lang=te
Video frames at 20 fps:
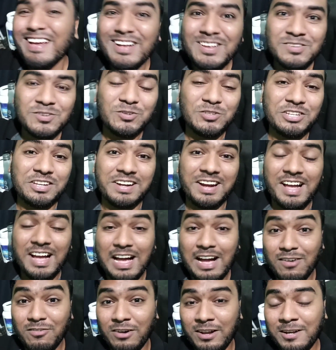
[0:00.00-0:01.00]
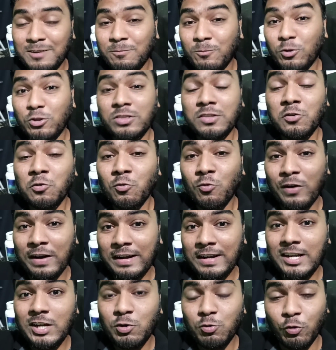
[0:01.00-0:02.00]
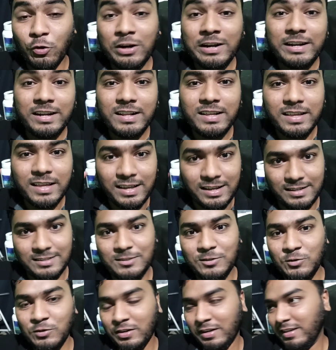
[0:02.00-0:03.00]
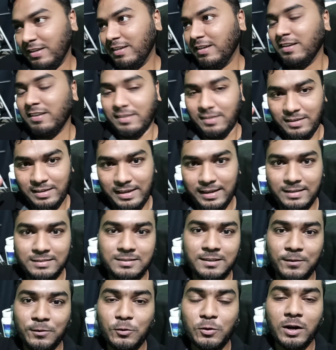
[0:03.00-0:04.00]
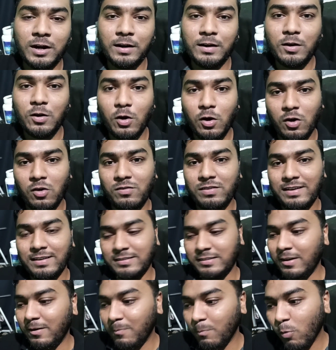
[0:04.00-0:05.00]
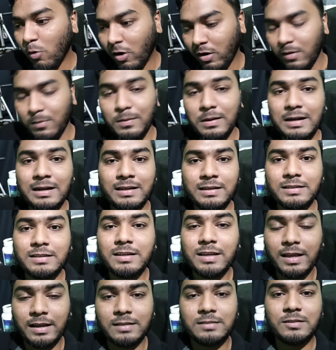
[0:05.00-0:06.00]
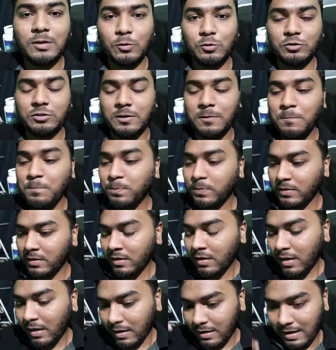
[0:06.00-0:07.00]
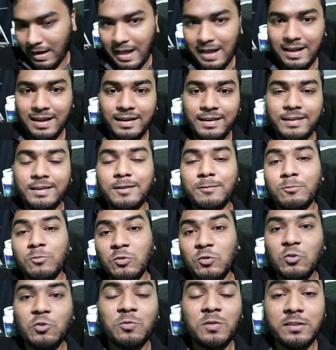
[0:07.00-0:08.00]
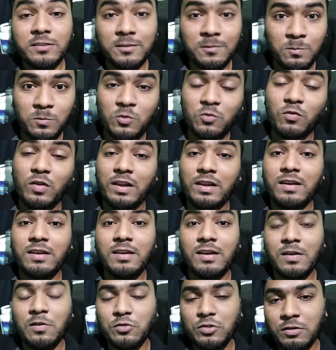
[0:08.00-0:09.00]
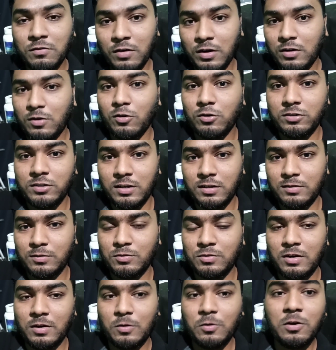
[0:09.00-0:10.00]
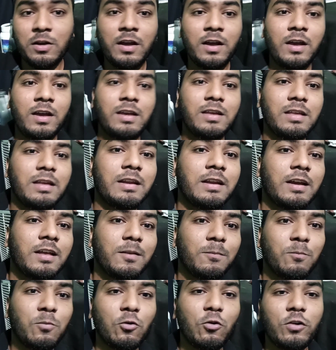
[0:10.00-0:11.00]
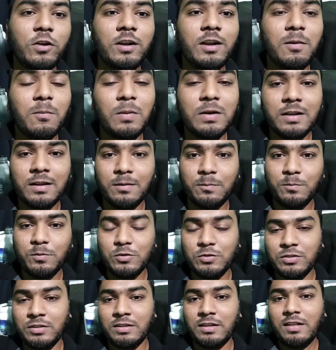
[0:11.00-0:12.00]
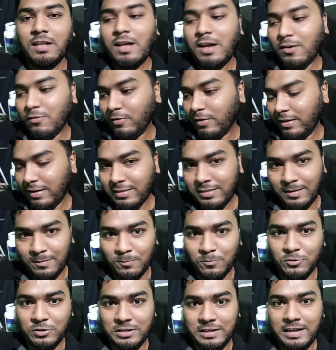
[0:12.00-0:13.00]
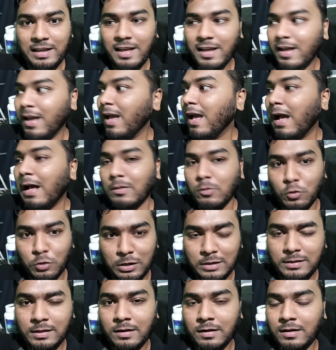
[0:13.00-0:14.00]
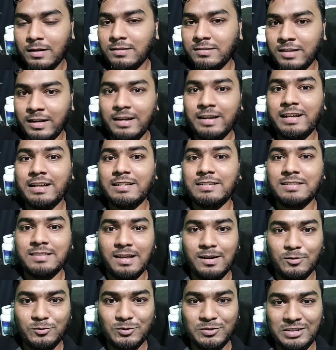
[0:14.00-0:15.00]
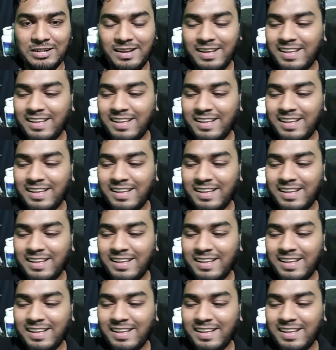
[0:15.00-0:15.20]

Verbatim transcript: చూసారా అవన్నీ మొత్తం వన్ ట్వంటీ ఎగ్స్ ఉన్నాయి ఎగ్స్ ఎందుకంటే ఆబ్వియస్గా బాడీ బిల్డింగ్కి ఎగ్స్ అవసరం నాకంటే ముందు మా తమ్ముడు వన్ ఇయర్ నుంచి వర్కౌట్ చేస్తున్నాడు వెనకదా ప్రోటీన్ డబ్బాలు కనిపిస్తున్నాయి కదా అవన్నీ తమ్మునియే దొంగతనంగా సైడ్కి వచ్చి దాగుతున్నా